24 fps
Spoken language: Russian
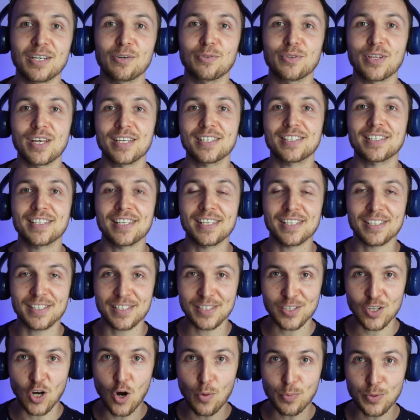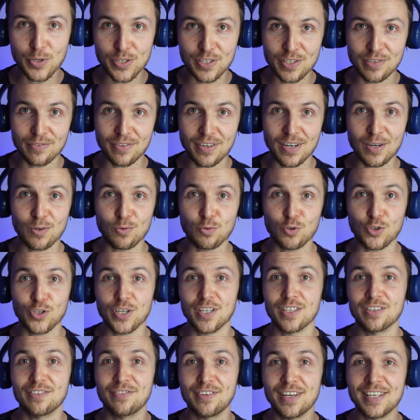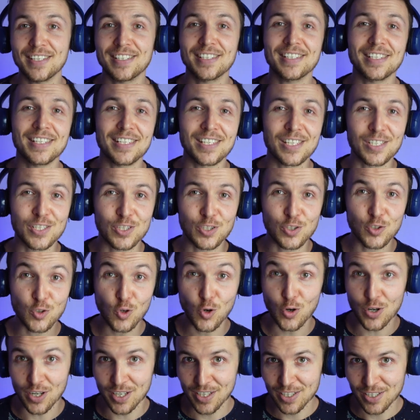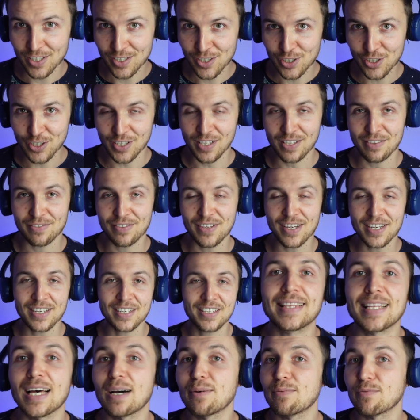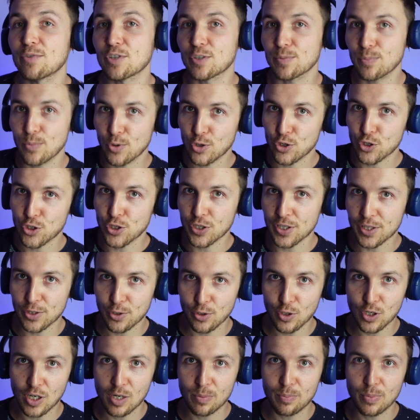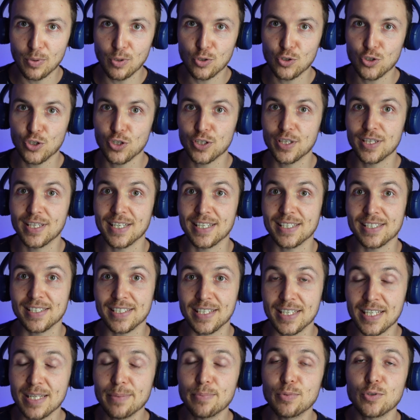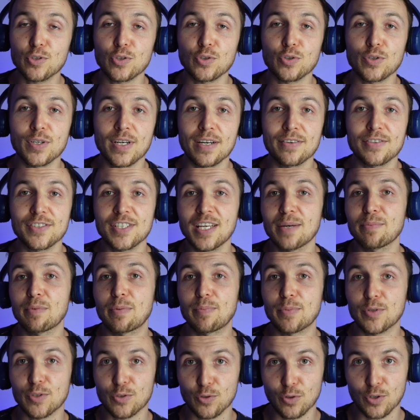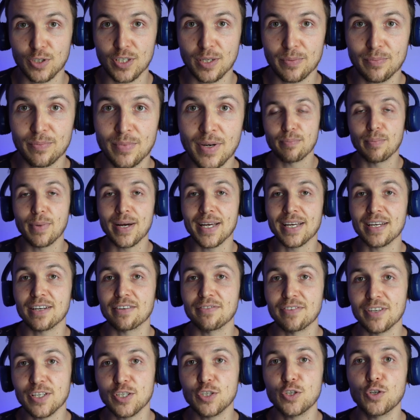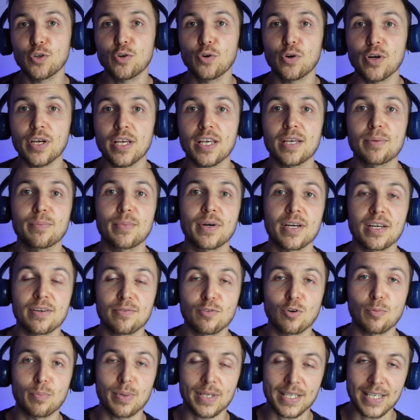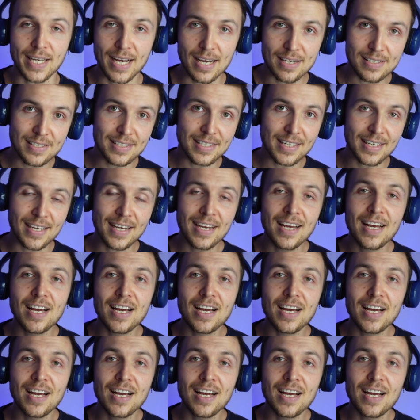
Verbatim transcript: у нас есть сообщество, уже 240 человек. Там вы сможете не только получить транскрипцию ко всем эпизодам моих видео и моего подкаста,